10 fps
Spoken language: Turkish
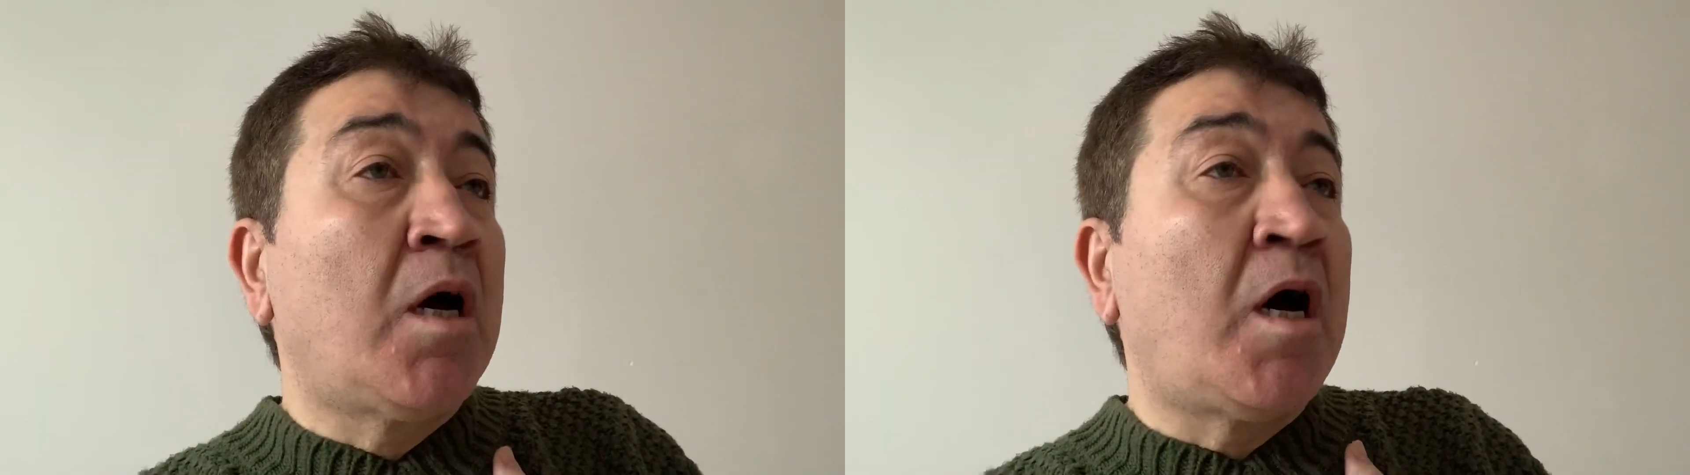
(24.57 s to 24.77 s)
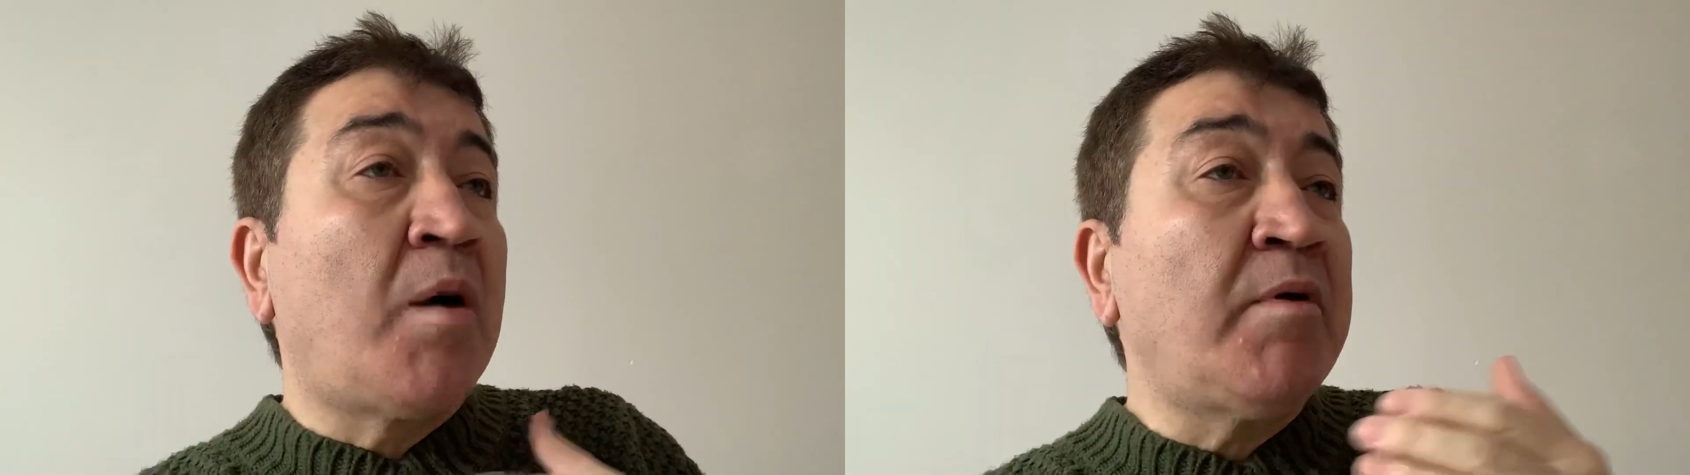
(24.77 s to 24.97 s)

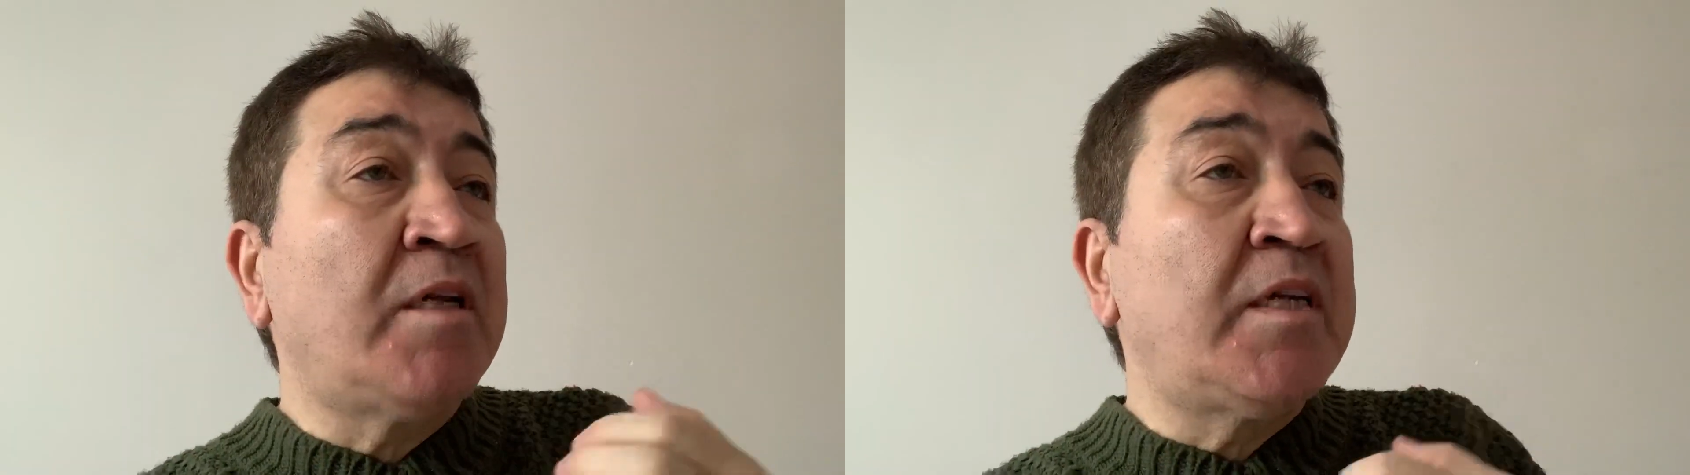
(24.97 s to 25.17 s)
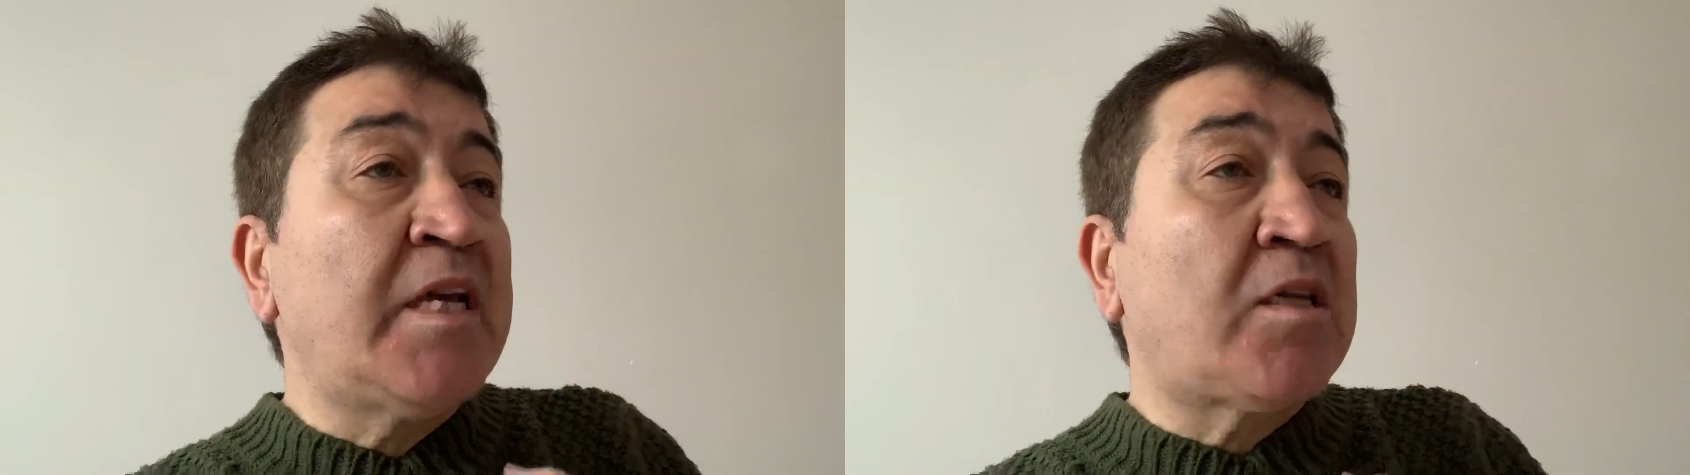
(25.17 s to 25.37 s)
Abla
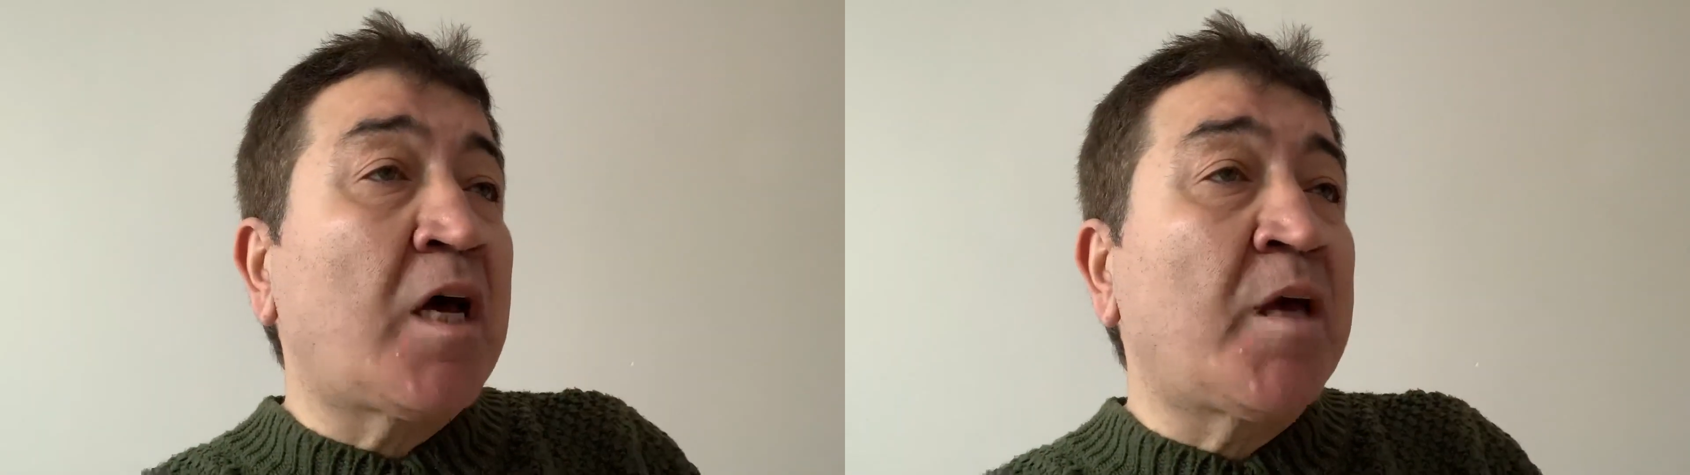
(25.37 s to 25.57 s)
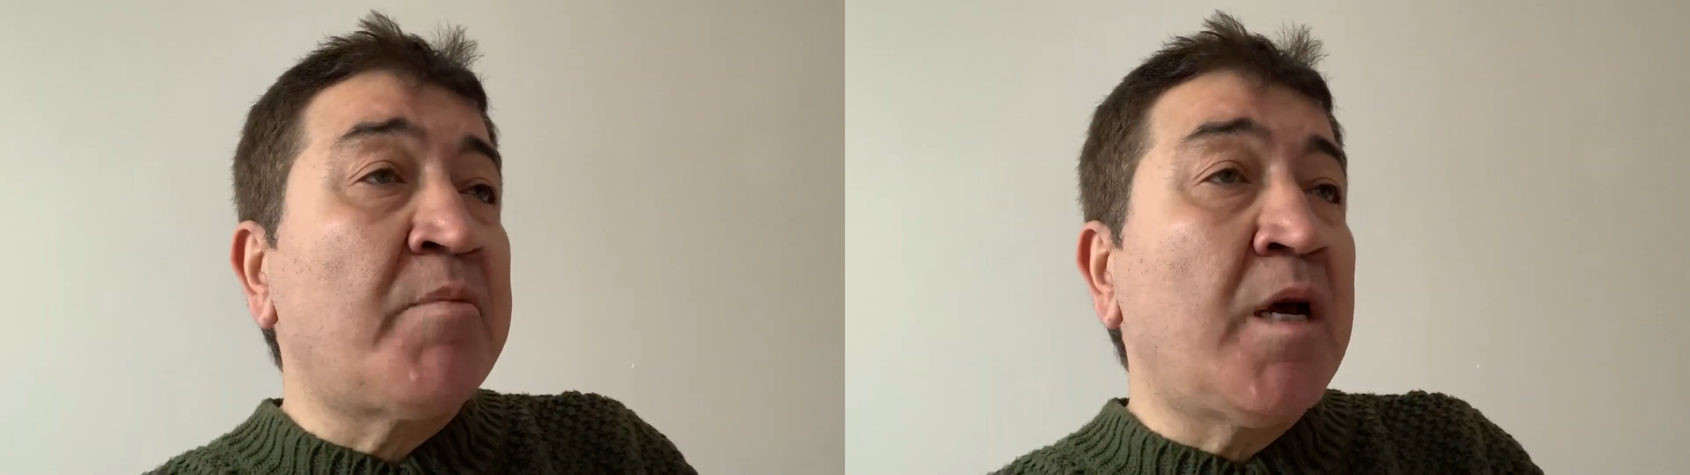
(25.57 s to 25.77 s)
niye
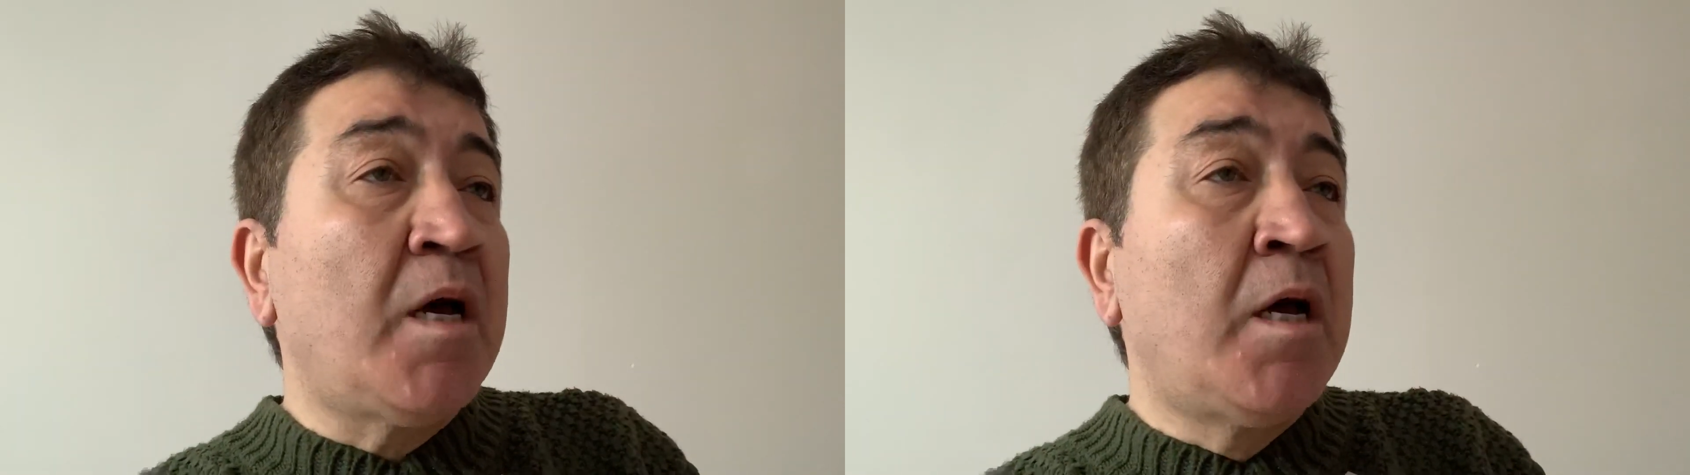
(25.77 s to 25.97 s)
takayım ya?